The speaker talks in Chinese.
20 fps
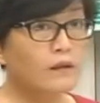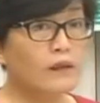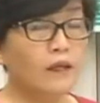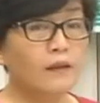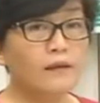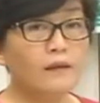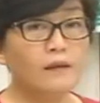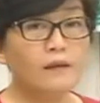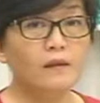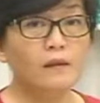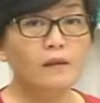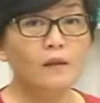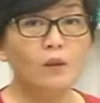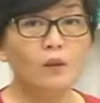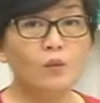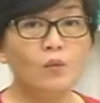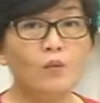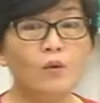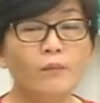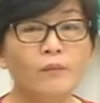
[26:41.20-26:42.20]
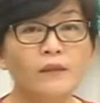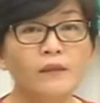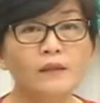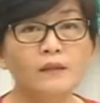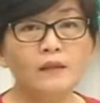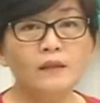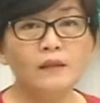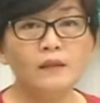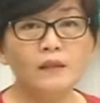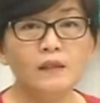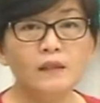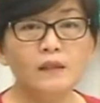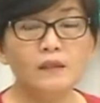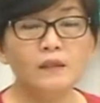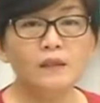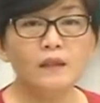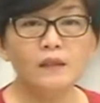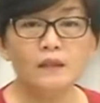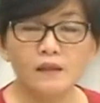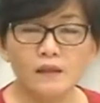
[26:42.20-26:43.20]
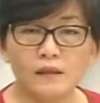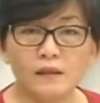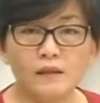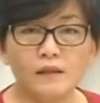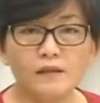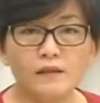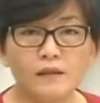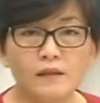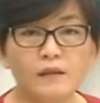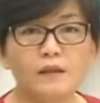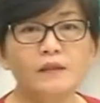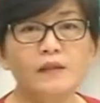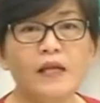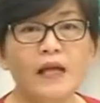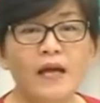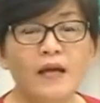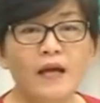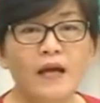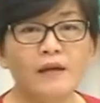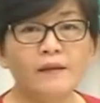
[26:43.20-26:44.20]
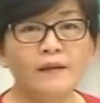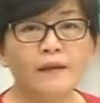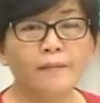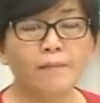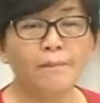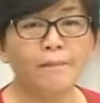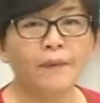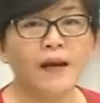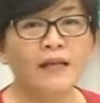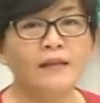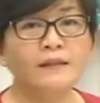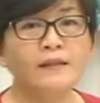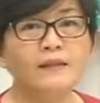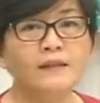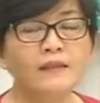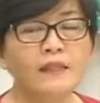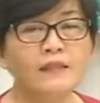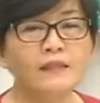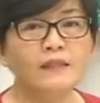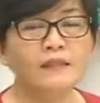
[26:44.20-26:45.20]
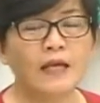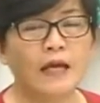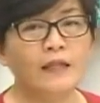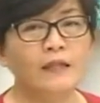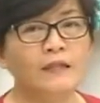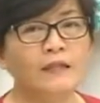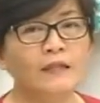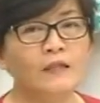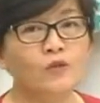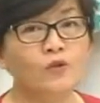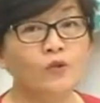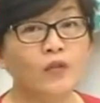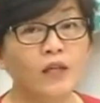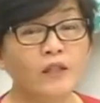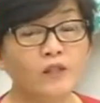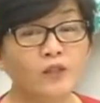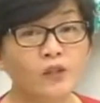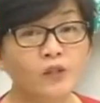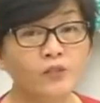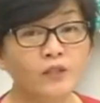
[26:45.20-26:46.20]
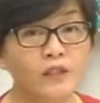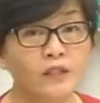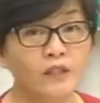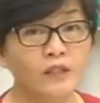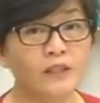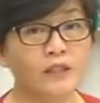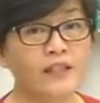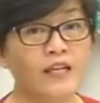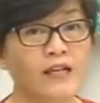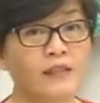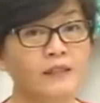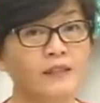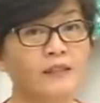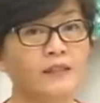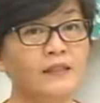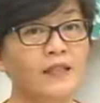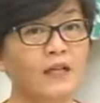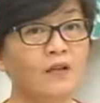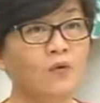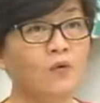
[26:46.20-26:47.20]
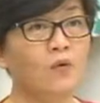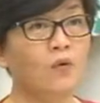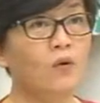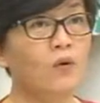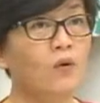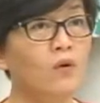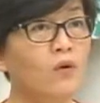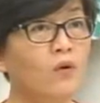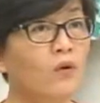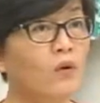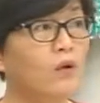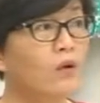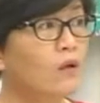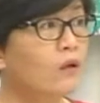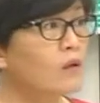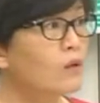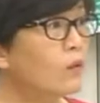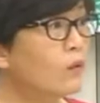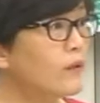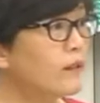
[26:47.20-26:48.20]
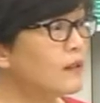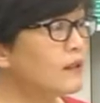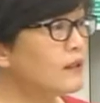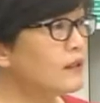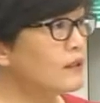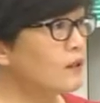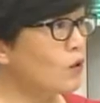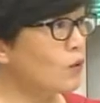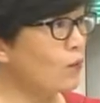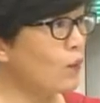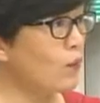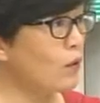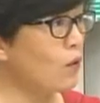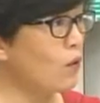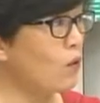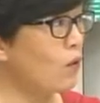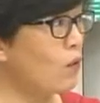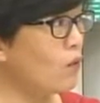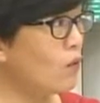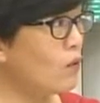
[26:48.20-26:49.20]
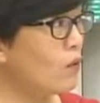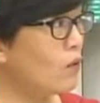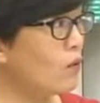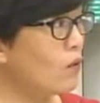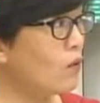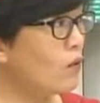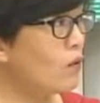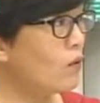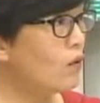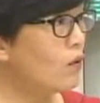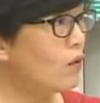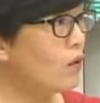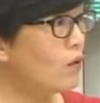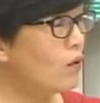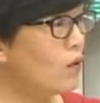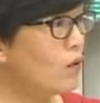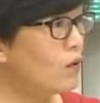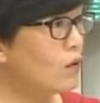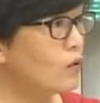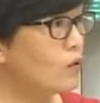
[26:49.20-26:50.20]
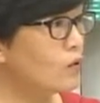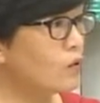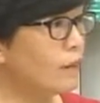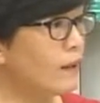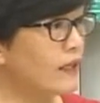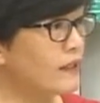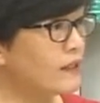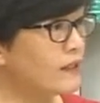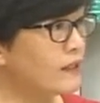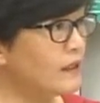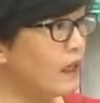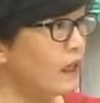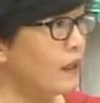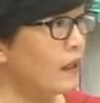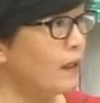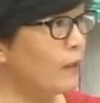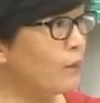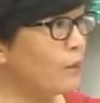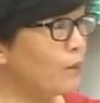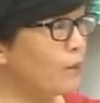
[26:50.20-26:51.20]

那我们是太阳能板生产的全球第二大生产国，我们自己都不用，去把这些